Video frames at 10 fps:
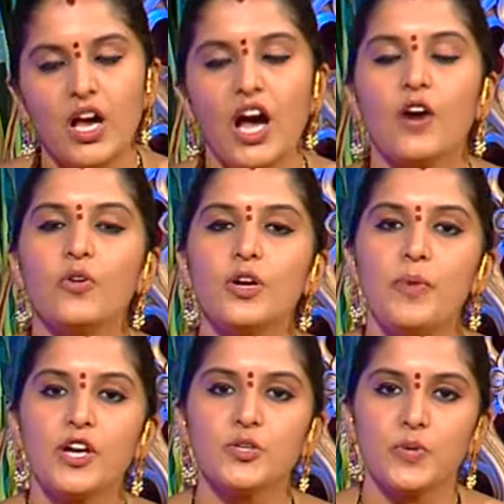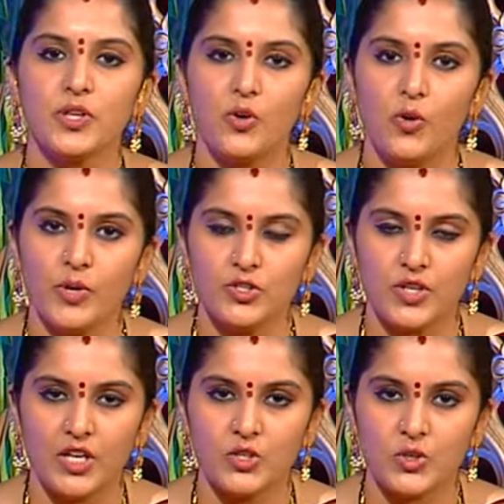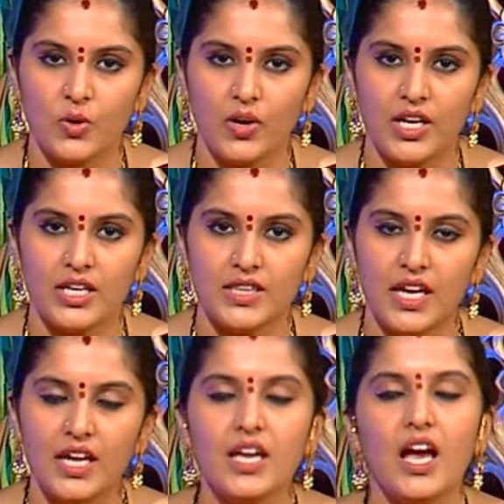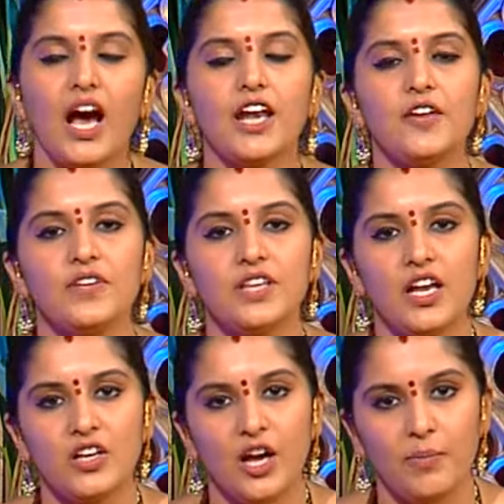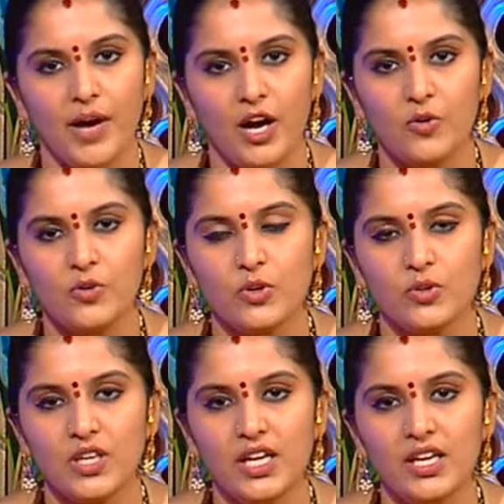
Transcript: అఘోర పాష్పత హోమం చేయించుకోగలిగితే అన్ని విధాలుగా బాగుంటుంది